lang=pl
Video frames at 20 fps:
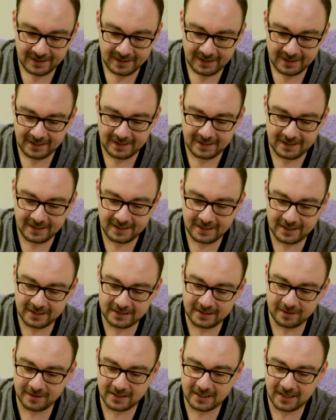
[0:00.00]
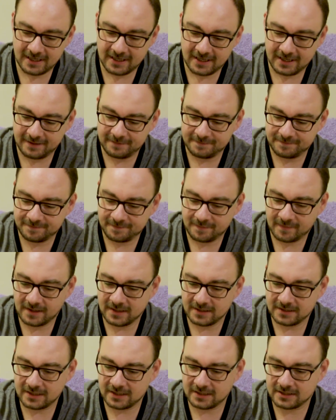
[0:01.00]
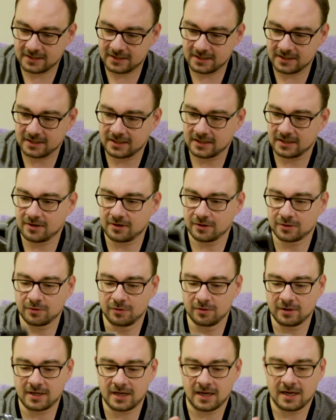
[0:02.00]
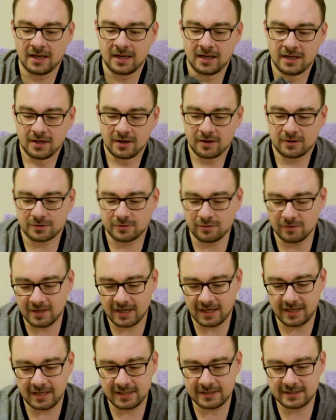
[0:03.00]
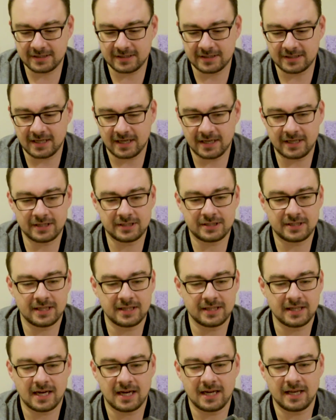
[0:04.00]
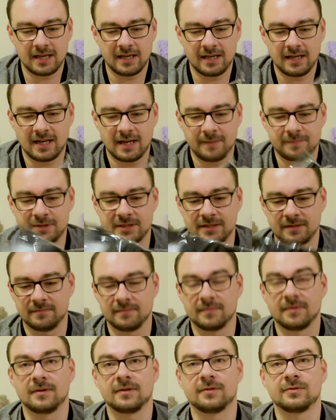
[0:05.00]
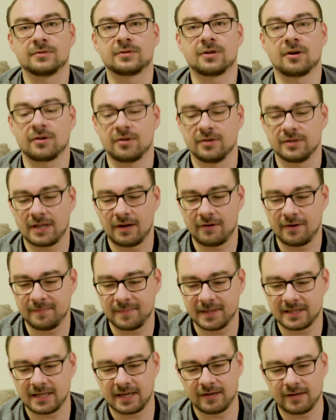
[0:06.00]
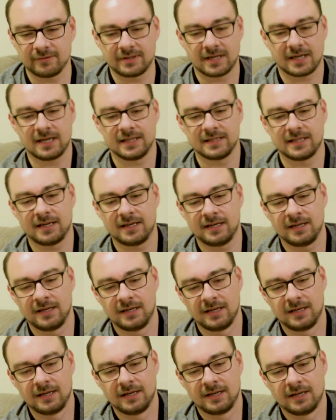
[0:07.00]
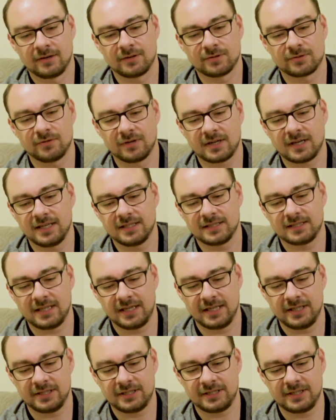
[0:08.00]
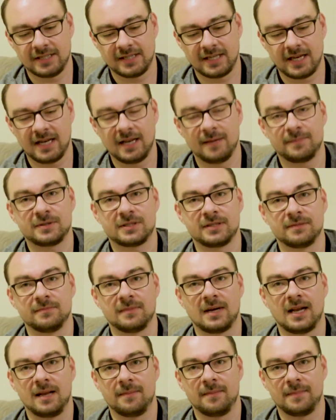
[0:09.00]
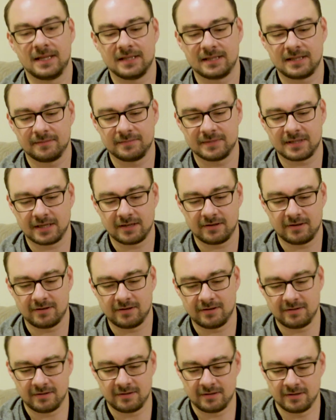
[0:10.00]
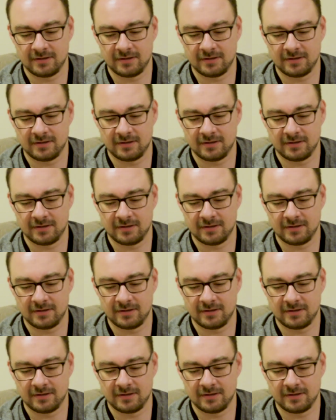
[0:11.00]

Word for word: Yy, jedziemy dalej. Zacz... Koszulka. Koszulka jest, zdaje się, najlepszym, bo już oglądałem materiał Dakana. Koszulka jest, zdaje się, najlepszym elementem tego,